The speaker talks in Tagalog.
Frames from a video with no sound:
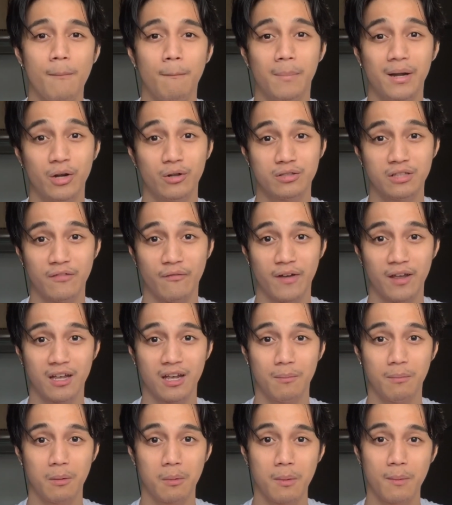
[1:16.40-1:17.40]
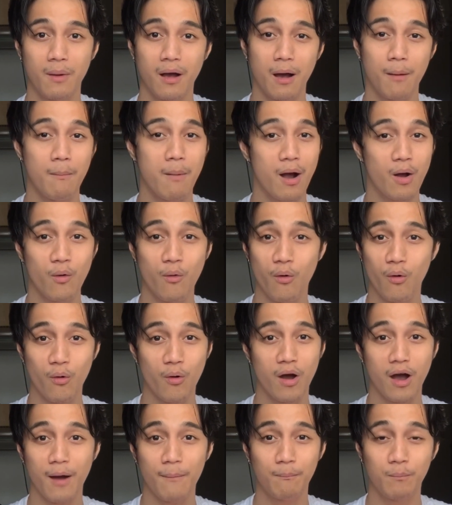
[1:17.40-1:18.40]
manotify kapag may mga bago
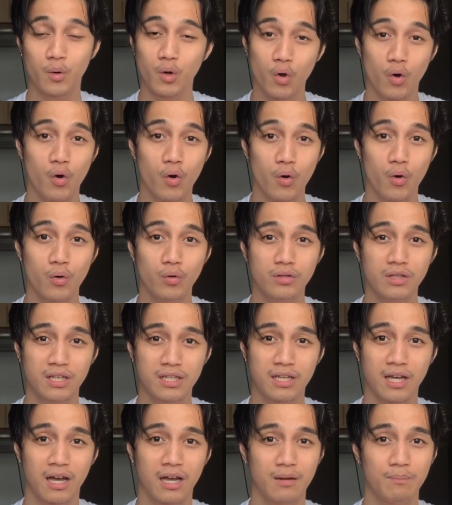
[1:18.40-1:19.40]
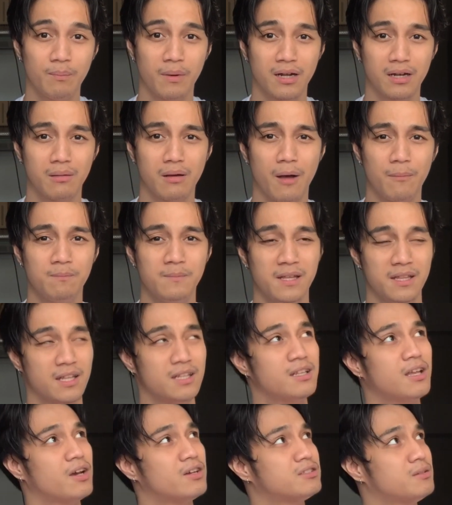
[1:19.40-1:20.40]
kong upload, ayan, para
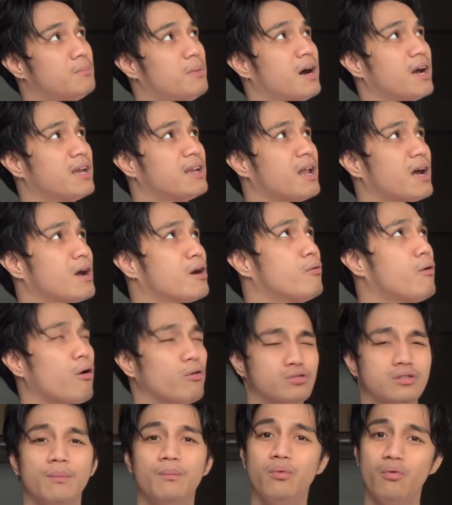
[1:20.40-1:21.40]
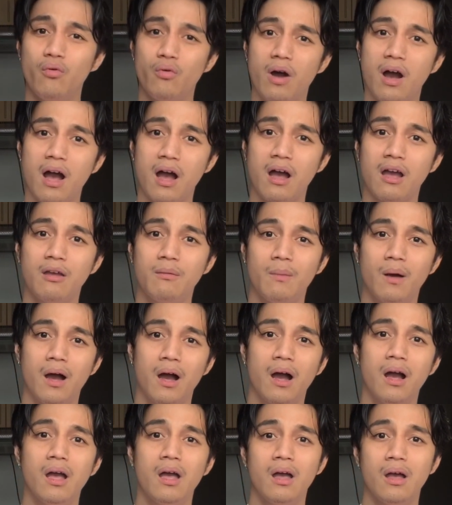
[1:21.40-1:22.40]
updated kayo sa mga ginagawa ko sa buhay,
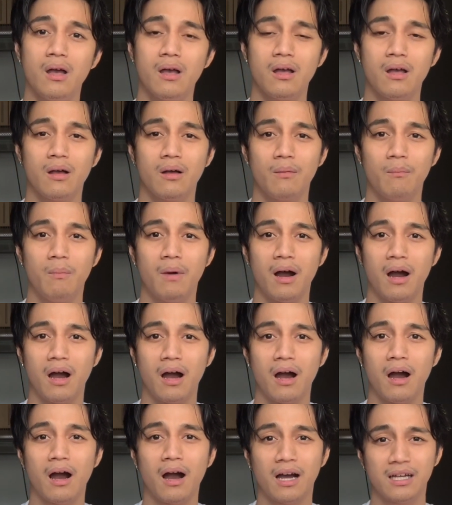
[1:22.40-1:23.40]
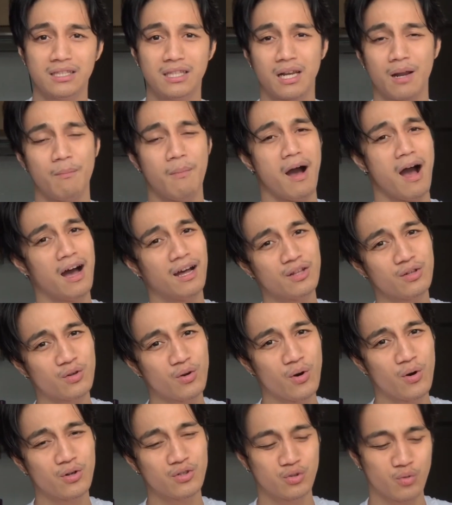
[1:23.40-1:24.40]
mga, mga kadramahan
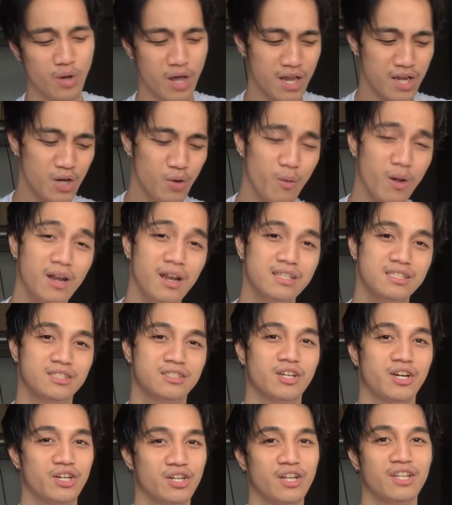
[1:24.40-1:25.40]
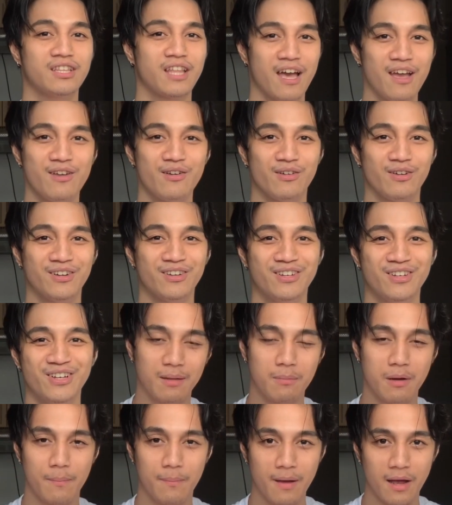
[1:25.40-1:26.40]
ko. So anyway, let's start na tayo.
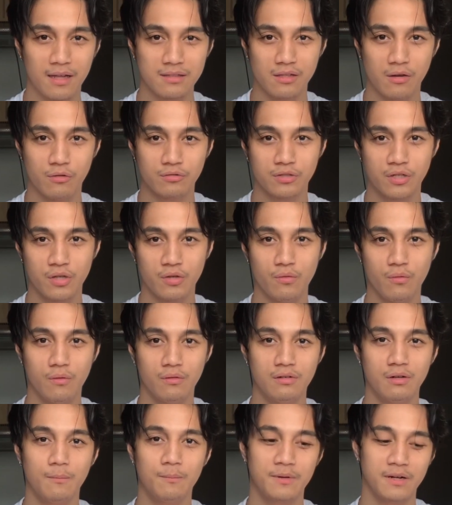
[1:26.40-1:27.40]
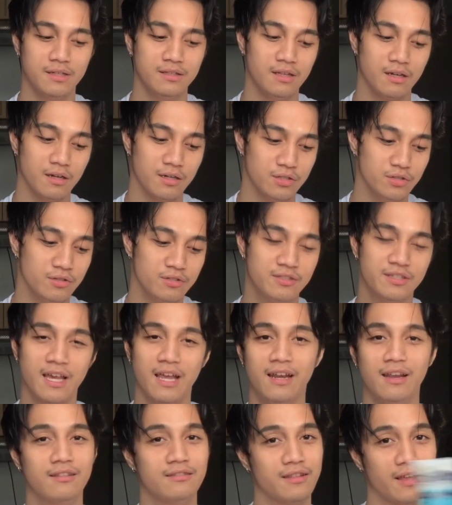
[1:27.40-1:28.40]
Papakita ko sa inyo yung unang product is yung
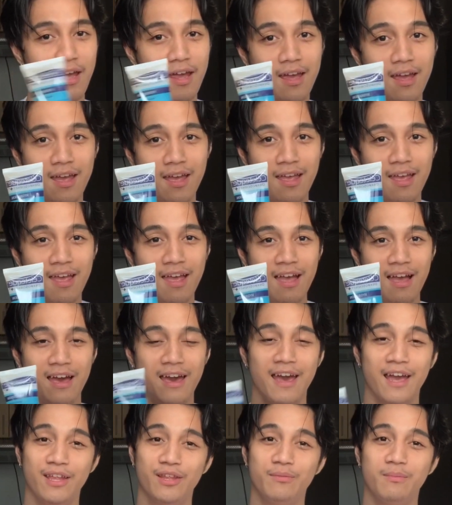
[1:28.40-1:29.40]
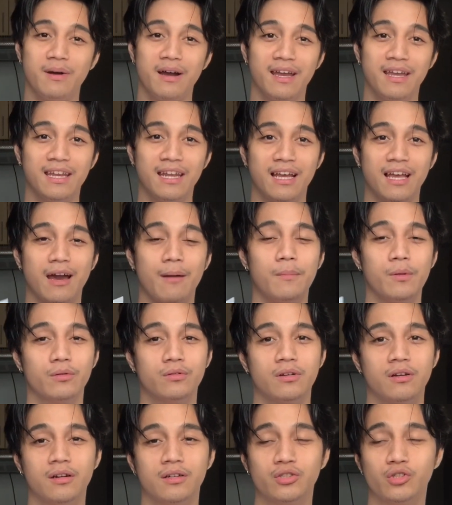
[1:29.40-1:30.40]
Celitech. Eh yung mga ginagamit ko
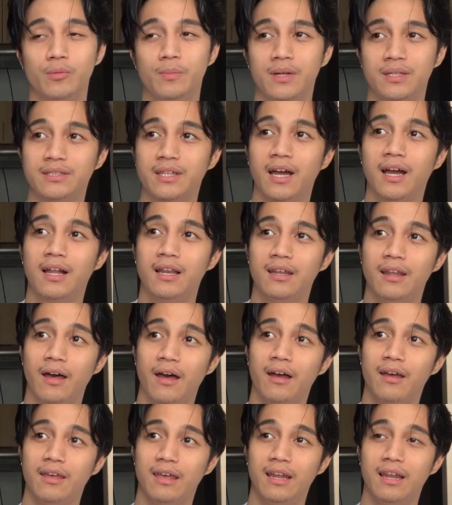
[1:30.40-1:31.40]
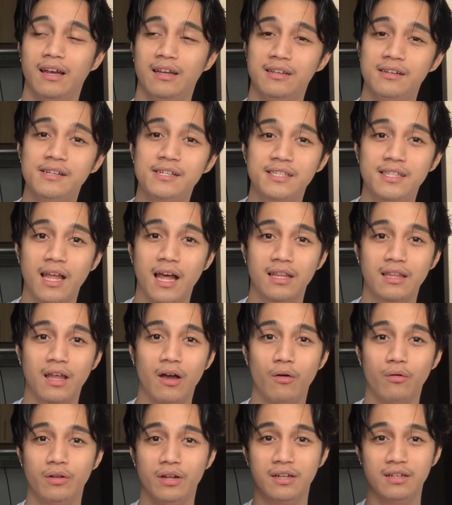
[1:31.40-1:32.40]
talaga sobrang tagal na. Ilang years na
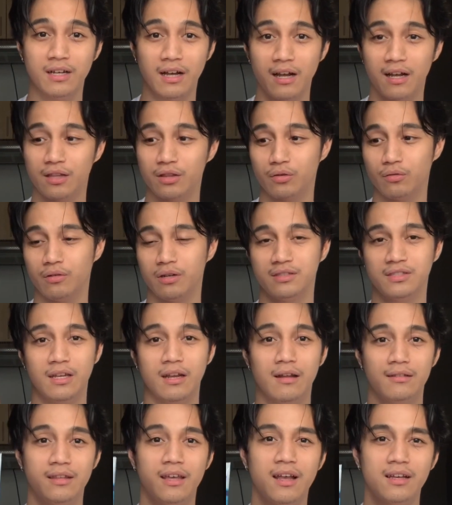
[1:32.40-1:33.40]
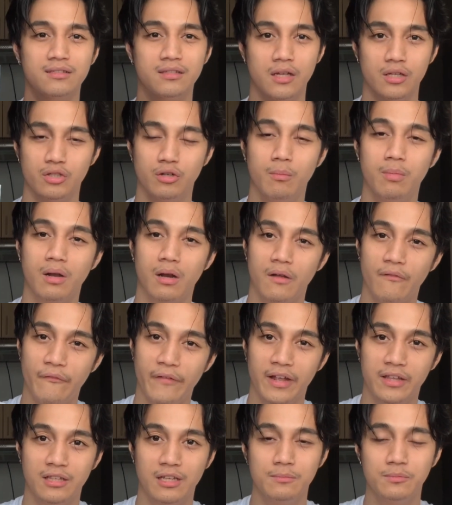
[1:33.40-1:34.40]
ata ako naggaganto na Celitech kasi sobrang
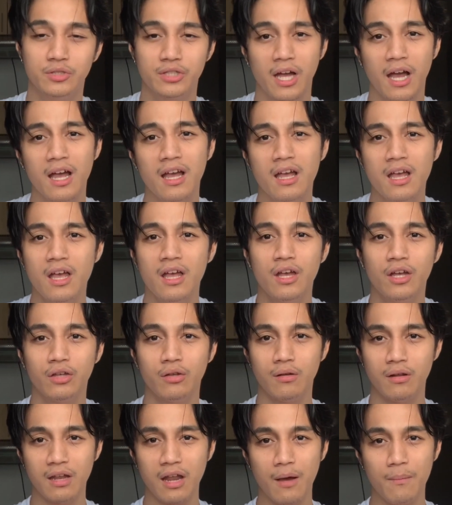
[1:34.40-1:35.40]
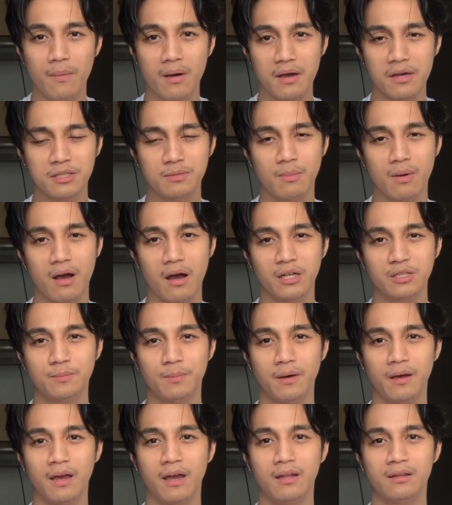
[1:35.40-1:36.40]
effective siya. Yun lamang is mga
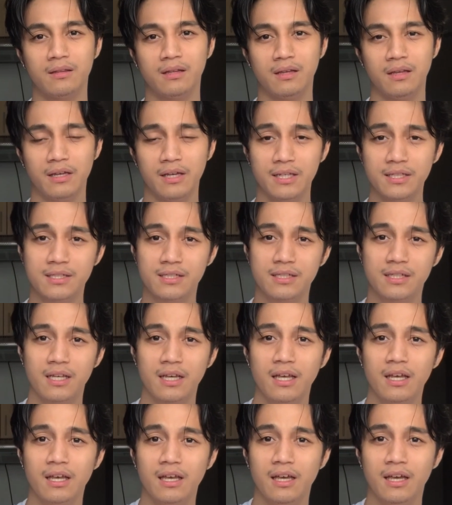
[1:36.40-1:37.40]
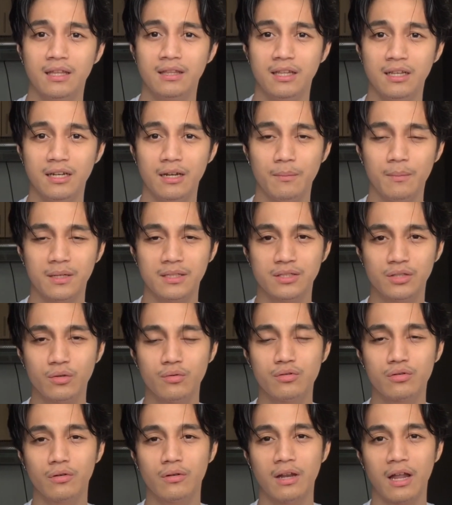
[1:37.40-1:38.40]
spaghetti is, hindi naman
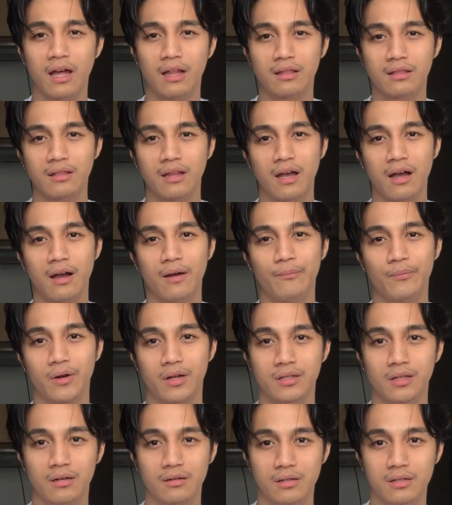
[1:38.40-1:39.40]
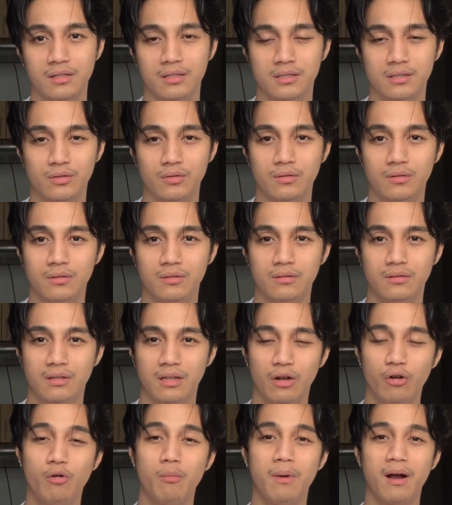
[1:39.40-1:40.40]
siguro lahat ng product is na